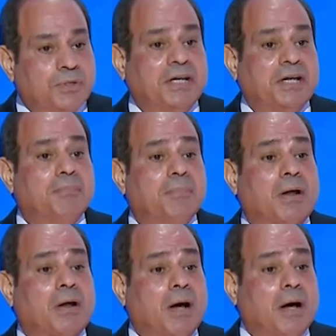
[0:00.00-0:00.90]
ويتحرم
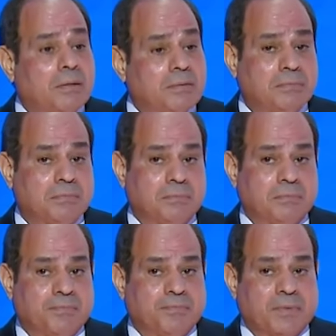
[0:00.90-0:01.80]
من الراحه
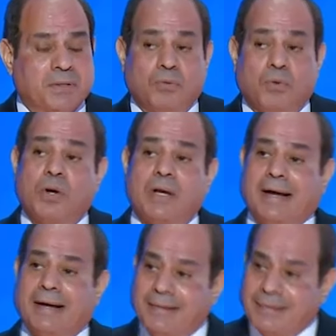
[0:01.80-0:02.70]

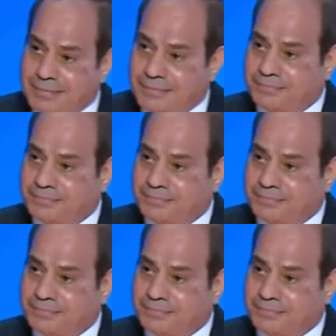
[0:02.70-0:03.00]
وكل حاجه